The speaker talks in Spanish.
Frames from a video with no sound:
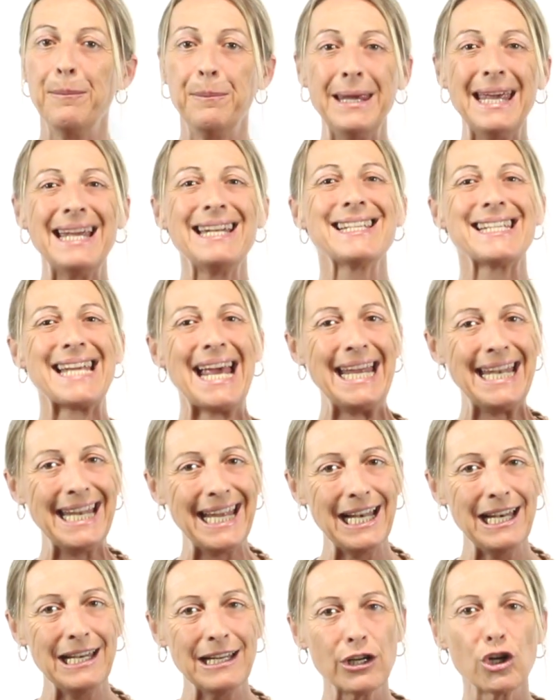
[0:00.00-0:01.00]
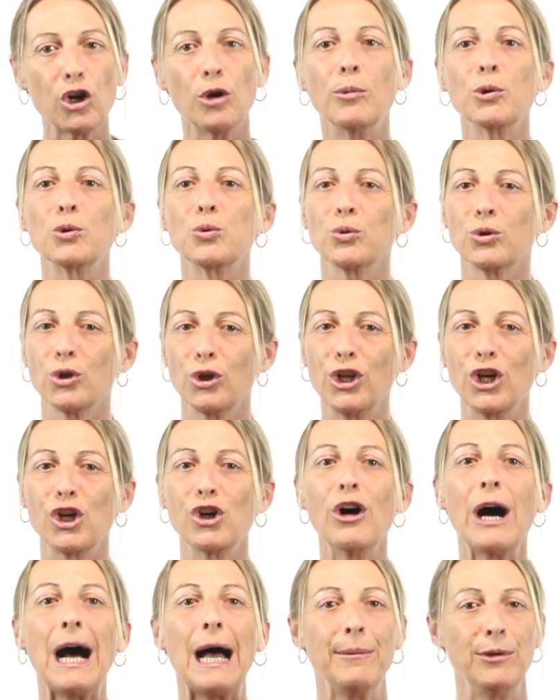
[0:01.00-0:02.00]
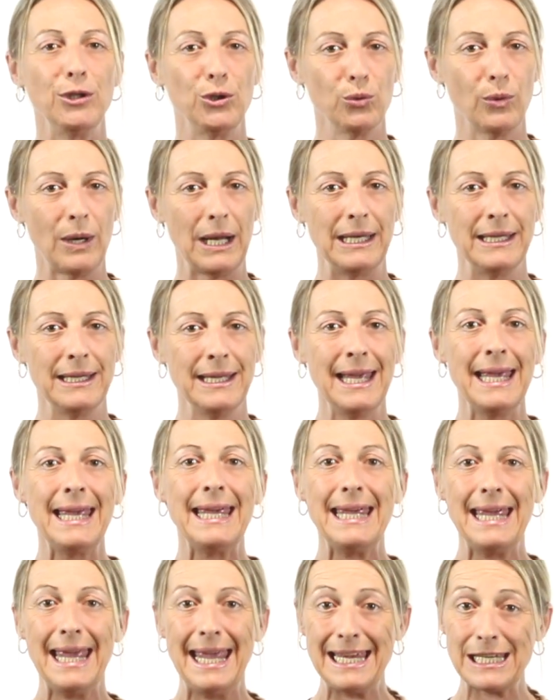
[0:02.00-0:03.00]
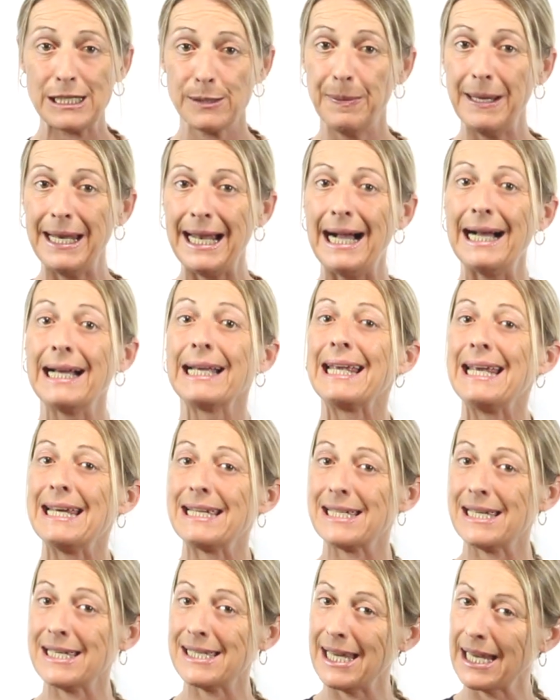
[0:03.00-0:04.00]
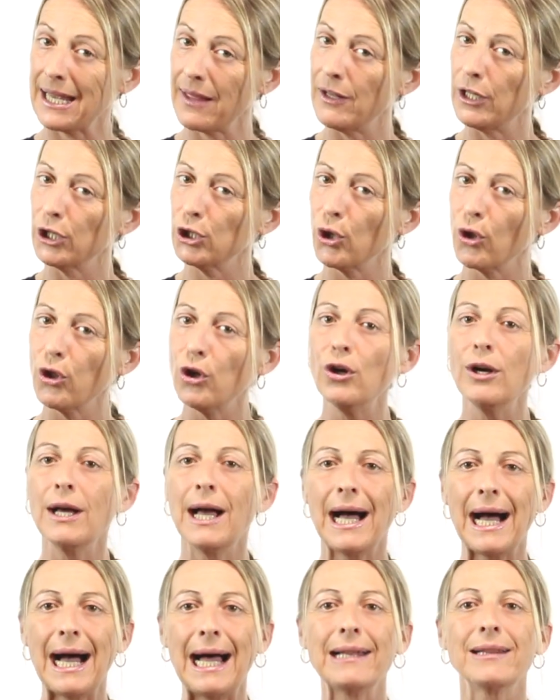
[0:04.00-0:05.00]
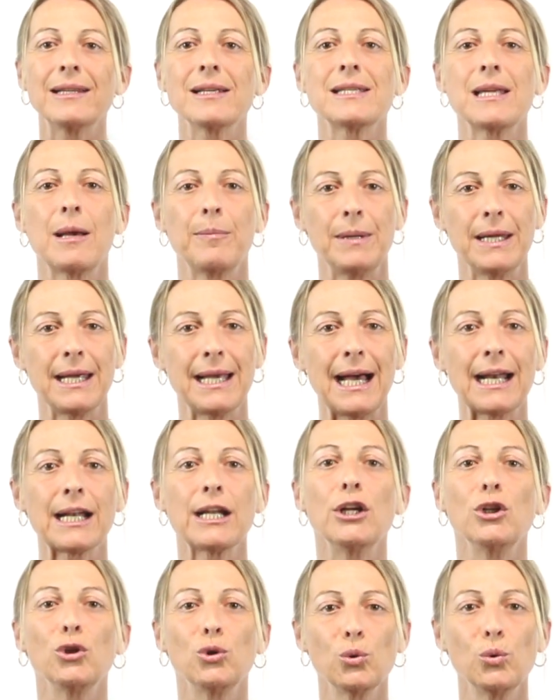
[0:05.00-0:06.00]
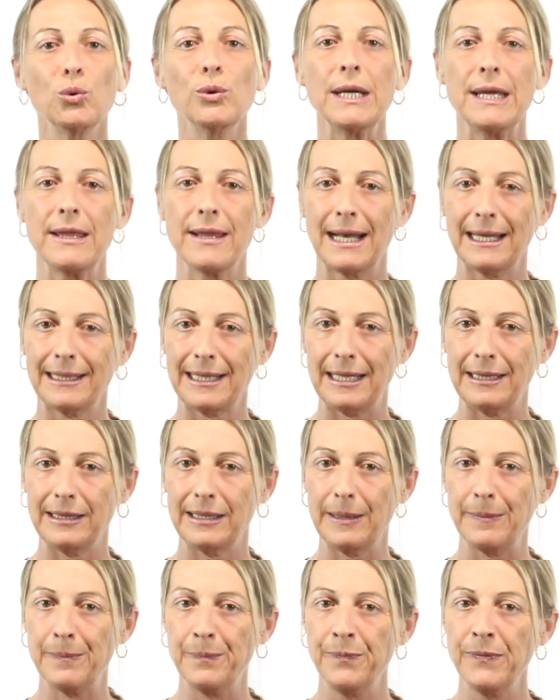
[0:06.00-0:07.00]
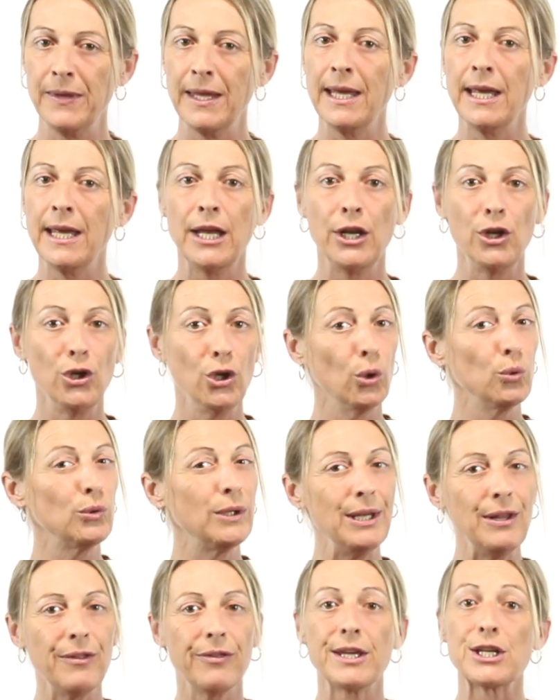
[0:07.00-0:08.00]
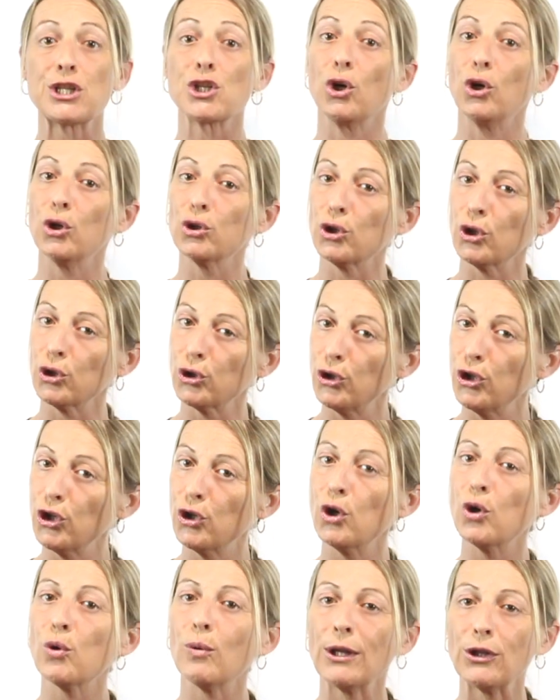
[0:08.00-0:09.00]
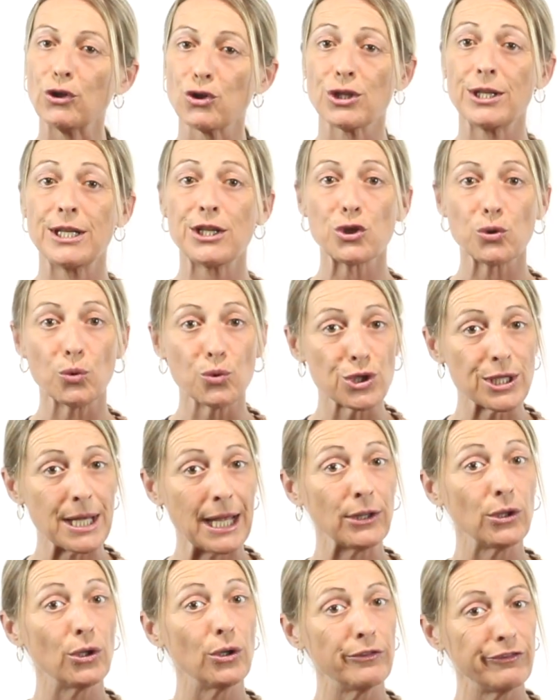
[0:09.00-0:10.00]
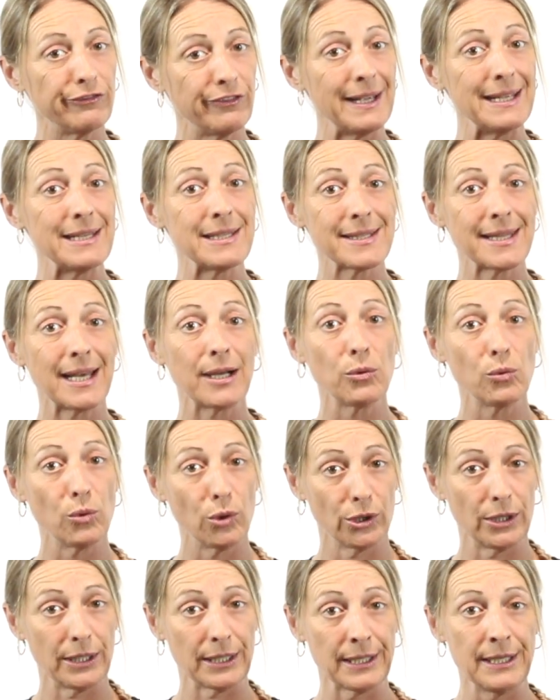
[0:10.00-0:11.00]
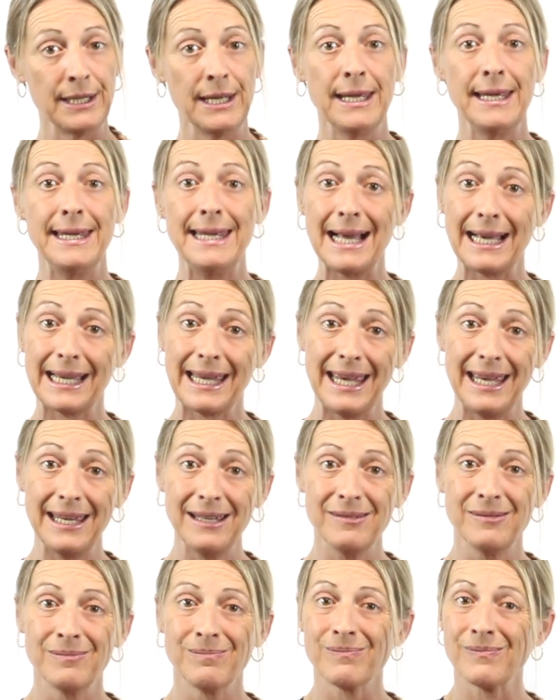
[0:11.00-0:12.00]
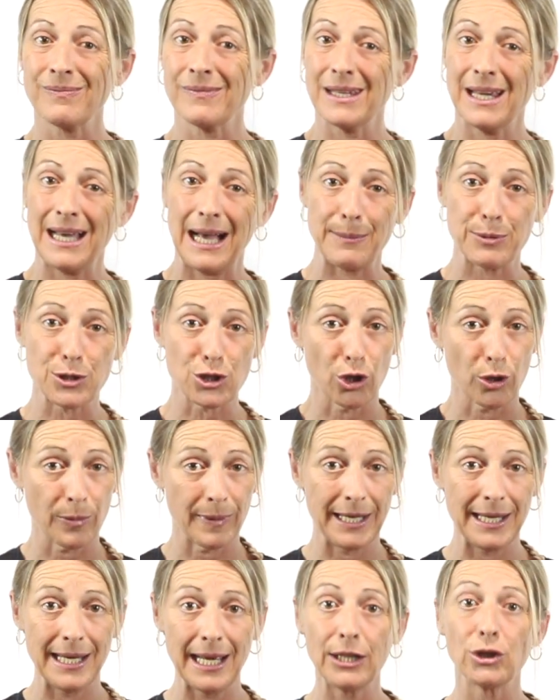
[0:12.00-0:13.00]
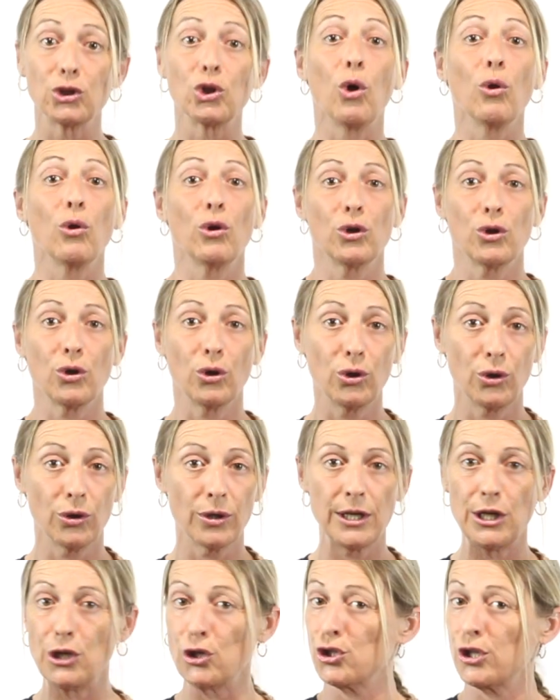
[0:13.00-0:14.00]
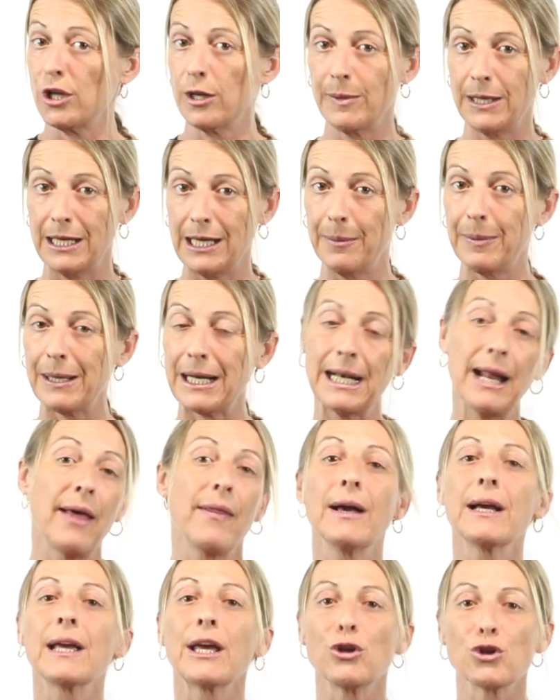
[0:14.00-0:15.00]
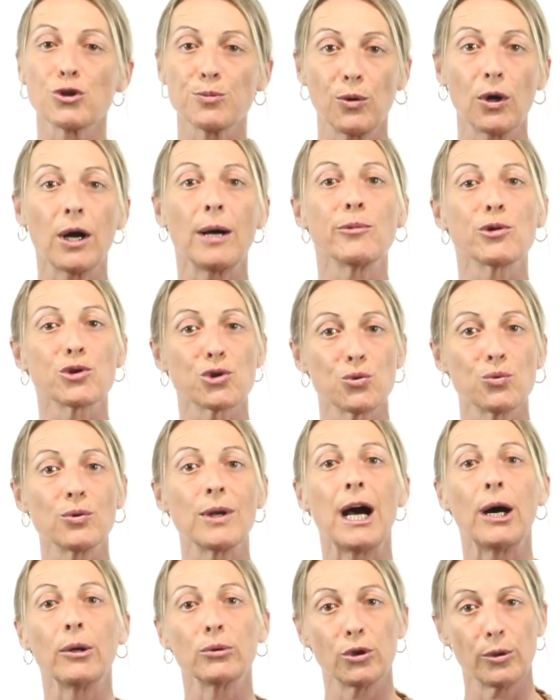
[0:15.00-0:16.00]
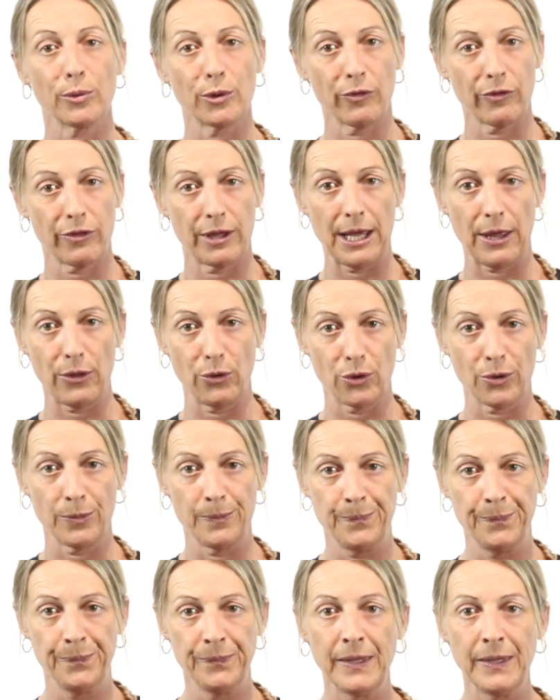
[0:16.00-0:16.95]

Piensa en él como tu tónico habitual. Espera que se seque del todo antes de aplicar tu hidratante. No utilices otro tónico cuando estés usando Face Tan Water, ya que absorbería todo el color y no serviría para nada que nos pongamos un autobronceador.